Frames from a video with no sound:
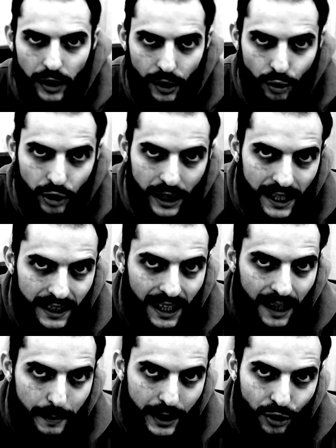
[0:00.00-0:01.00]
Otra cosa ya es
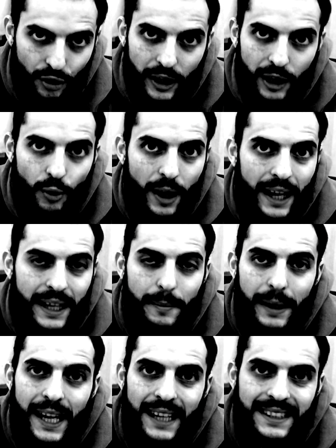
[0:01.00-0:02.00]
que la persona lo haga de
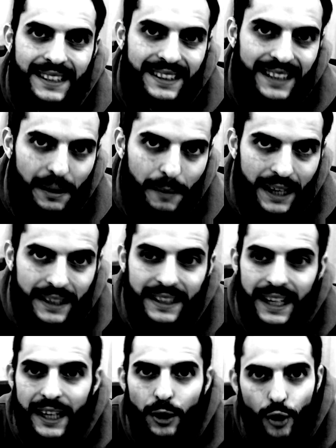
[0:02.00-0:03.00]
manera
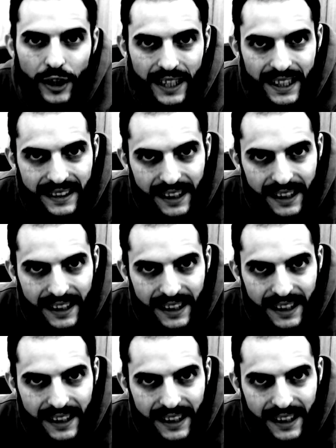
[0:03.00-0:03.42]
sistemática y con esa